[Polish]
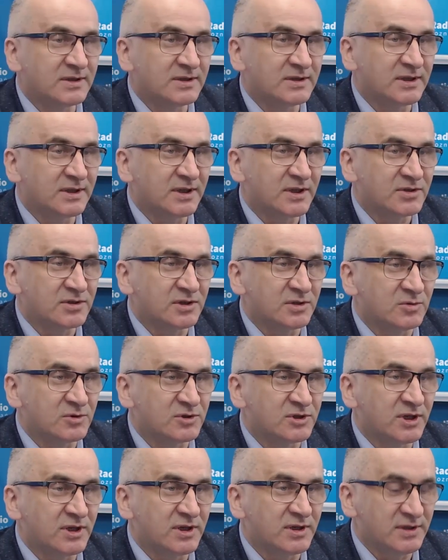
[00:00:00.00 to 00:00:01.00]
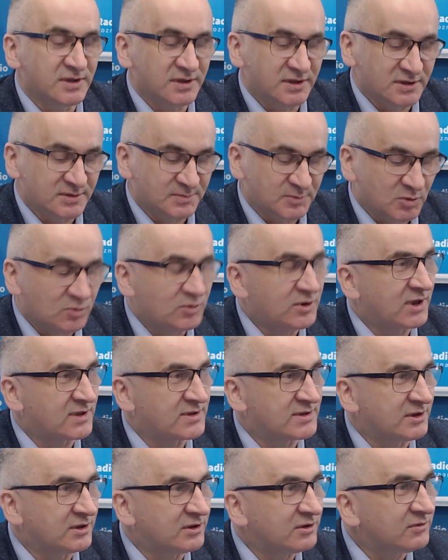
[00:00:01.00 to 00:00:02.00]
naszej uczelni spółka
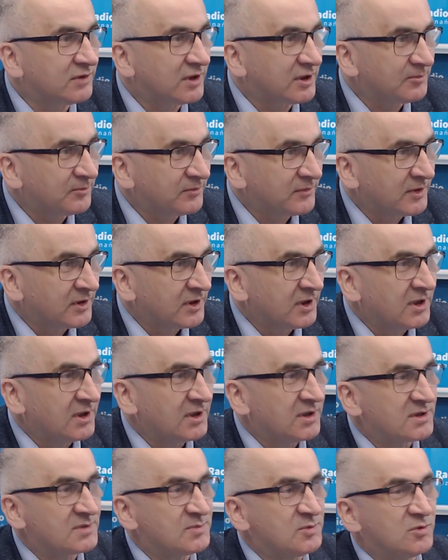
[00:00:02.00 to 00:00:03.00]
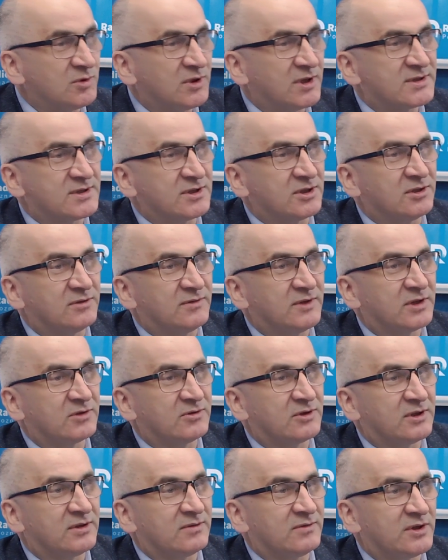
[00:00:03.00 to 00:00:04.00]
celowa spółka celowa,
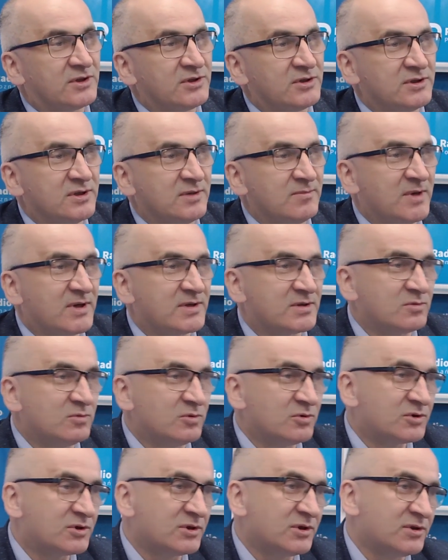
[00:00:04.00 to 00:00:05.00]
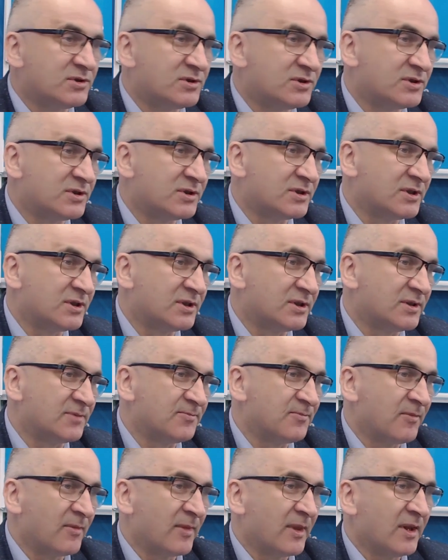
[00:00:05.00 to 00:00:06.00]
która właśnie ma służyć e,
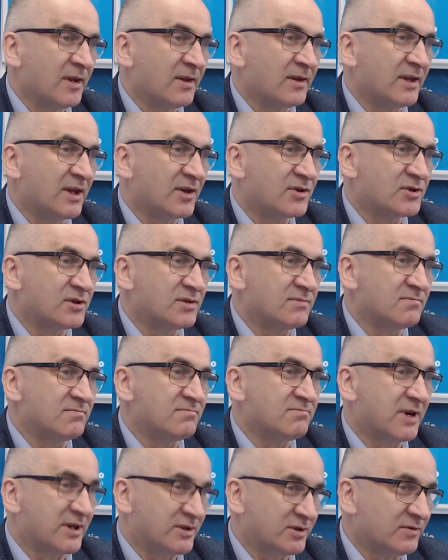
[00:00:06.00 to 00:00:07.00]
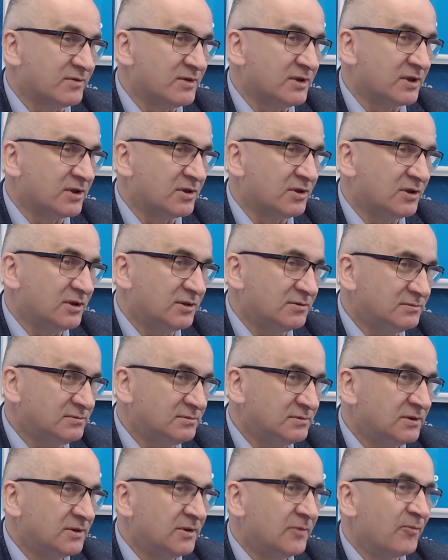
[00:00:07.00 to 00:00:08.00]
naszym pracownikom,
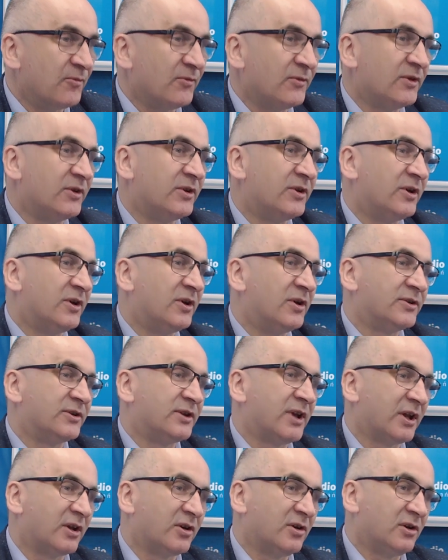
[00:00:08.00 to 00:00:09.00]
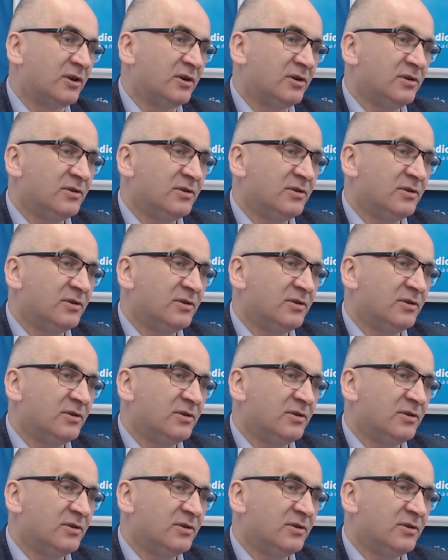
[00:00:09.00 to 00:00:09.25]
do tego,